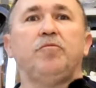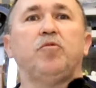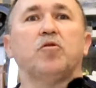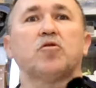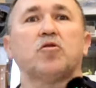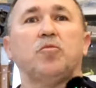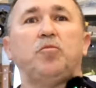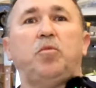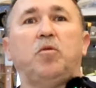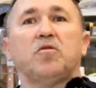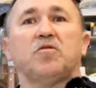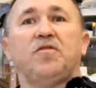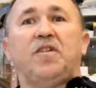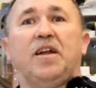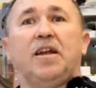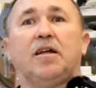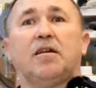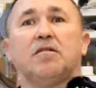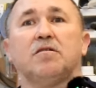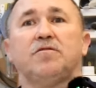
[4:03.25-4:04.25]
bo to
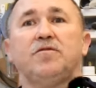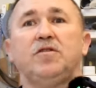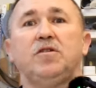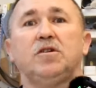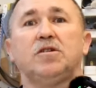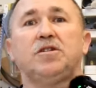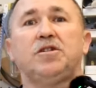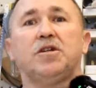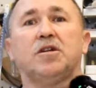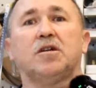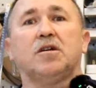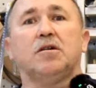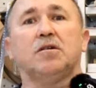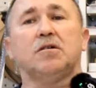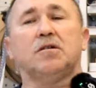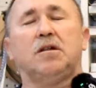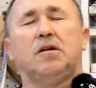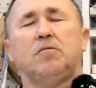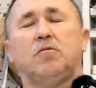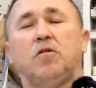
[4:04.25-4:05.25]
pozwala rozwijać się
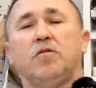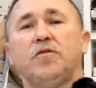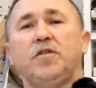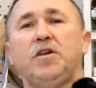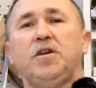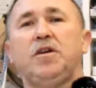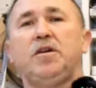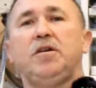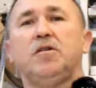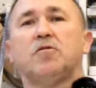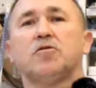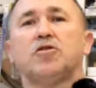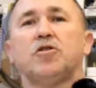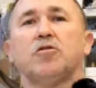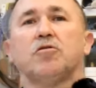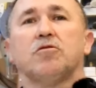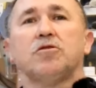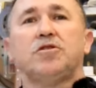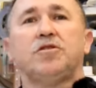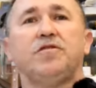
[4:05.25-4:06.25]
kanałowi i
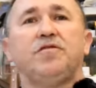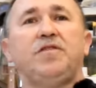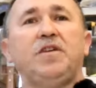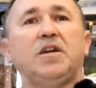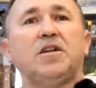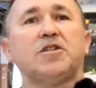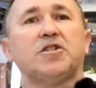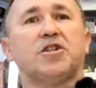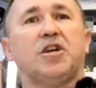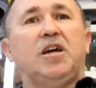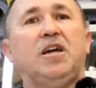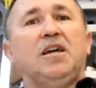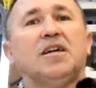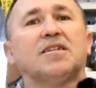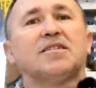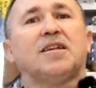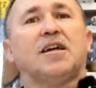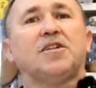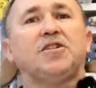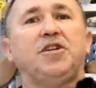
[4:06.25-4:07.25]
osiągnąć większe
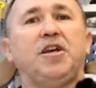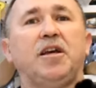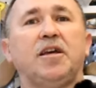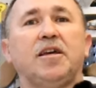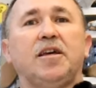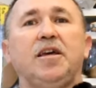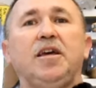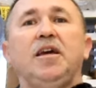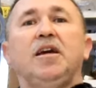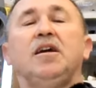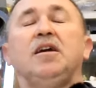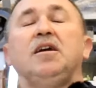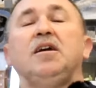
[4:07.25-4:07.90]
zasięgi.